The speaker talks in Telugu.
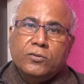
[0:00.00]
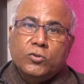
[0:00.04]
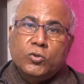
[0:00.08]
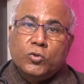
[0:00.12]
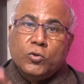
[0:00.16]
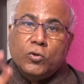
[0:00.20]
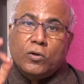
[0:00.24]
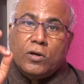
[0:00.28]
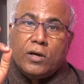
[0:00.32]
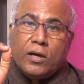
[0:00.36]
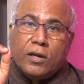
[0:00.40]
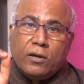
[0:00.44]

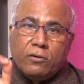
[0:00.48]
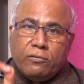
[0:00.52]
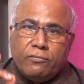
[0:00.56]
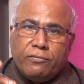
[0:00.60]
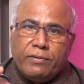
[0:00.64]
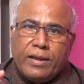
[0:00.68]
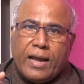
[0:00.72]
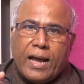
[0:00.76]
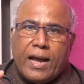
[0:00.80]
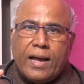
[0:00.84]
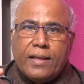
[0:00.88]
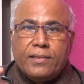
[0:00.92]
షుగర్
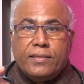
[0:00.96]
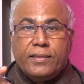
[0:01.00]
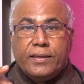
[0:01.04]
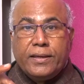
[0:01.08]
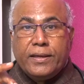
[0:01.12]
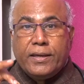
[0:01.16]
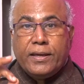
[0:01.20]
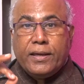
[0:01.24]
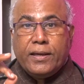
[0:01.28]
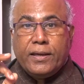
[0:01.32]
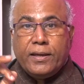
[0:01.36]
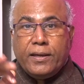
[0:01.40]

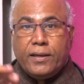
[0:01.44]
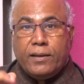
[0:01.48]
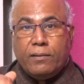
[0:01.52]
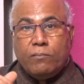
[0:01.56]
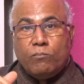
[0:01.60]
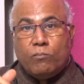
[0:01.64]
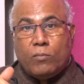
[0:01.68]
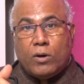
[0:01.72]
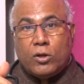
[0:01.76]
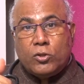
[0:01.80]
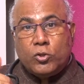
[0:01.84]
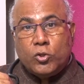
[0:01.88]
వ్యాధికి
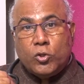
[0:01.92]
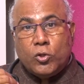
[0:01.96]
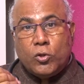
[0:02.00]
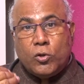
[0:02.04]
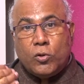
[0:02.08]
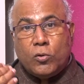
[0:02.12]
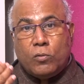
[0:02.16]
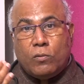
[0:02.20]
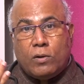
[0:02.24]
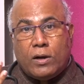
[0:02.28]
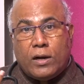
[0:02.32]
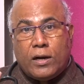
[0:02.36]

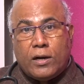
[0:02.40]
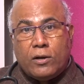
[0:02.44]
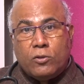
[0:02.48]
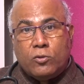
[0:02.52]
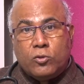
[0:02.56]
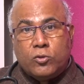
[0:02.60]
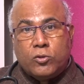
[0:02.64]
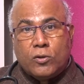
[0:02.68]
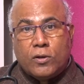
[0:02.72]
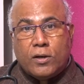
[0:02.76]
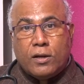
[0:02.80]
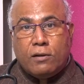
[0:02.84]
మందులు
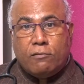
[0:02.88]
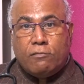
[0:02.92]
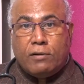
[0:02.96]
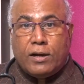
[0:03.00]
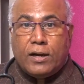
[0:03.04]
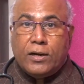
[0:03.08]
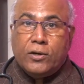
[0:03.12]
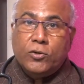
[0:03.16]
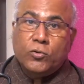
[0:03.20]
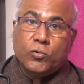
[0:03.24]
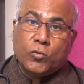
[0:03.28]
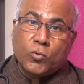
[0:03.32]
వాడుతున్న
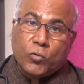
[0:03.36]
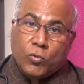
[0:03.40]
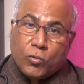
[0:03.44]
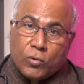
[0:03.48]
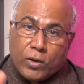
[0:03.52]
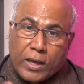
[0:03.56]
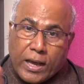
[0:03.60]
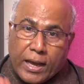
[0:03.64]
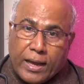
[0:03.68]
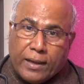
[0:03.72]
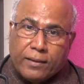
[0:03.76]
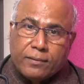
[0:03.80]
వాళ్ళు
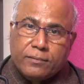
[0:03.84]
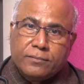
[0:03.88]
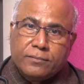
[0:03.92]
కూడా